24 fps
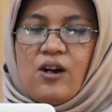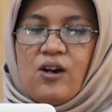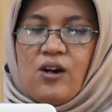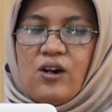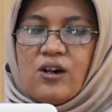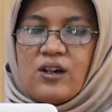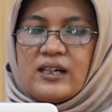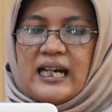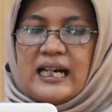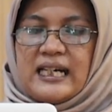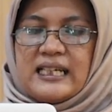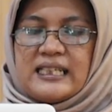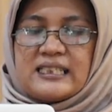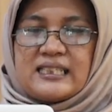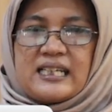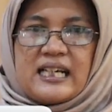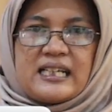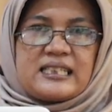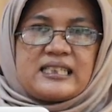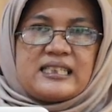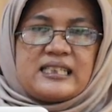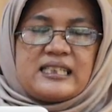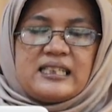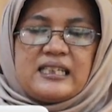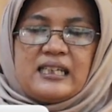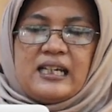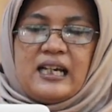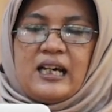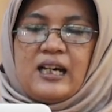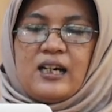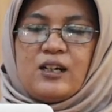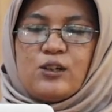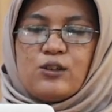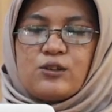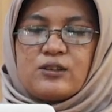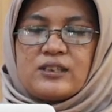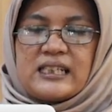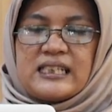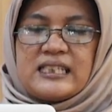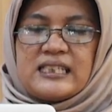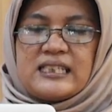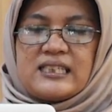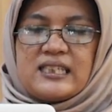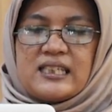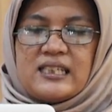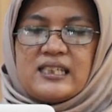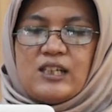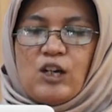organisasi,
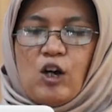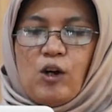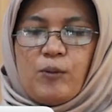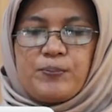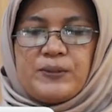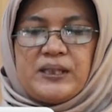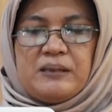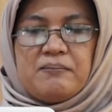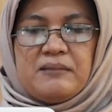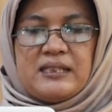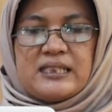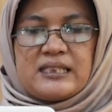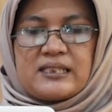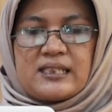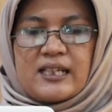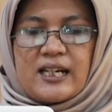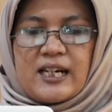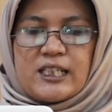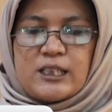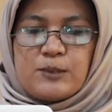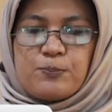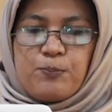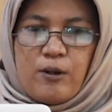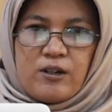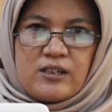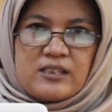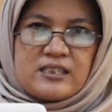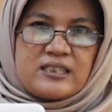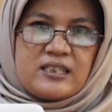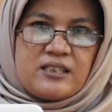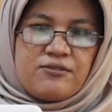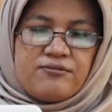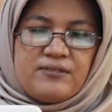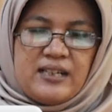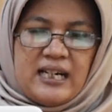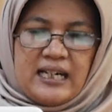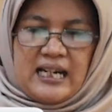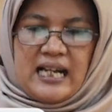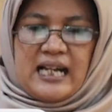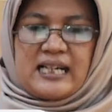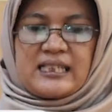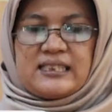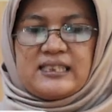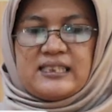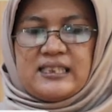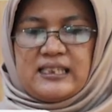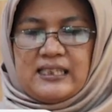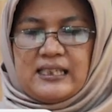nutrisi, optimis, responsif, dan
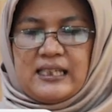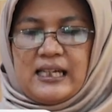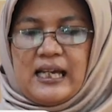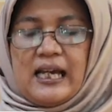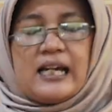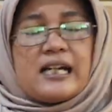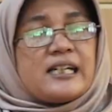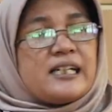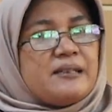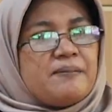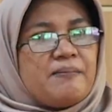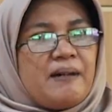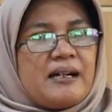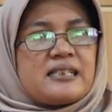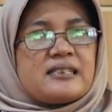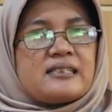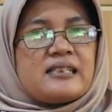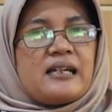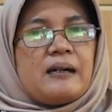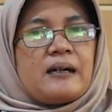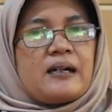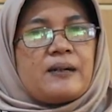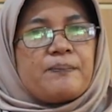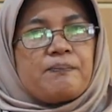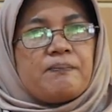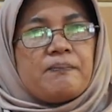aksi di masa